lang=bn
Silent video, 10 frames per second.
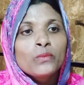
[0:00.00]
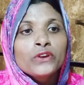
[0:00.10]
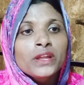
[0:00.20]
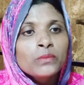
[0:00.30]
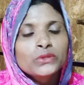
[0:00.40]

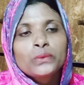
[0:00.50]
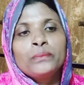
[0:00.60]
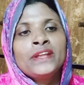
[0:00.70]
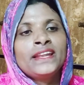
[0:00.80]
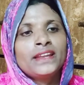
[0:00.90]
মনের মতন
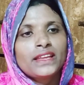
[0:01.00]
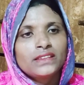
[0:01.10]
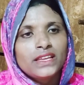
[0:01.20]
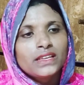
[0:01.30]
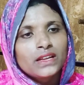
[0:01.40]
মিলে নাই
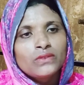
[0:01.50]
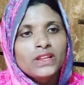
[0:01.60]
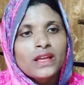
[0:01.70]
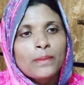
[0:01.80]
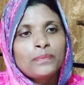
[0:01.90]
এই
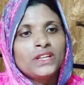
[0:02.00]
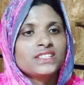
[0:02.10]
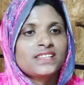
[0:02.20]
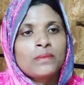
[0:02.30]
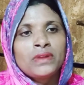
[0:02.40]
কারণেই
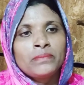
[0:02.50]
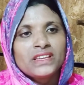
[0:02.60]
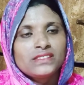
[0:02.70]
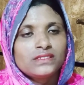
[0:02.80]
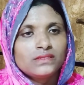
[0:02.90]
আপনাকে সামনে আমি
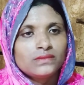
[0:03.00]
এসেছি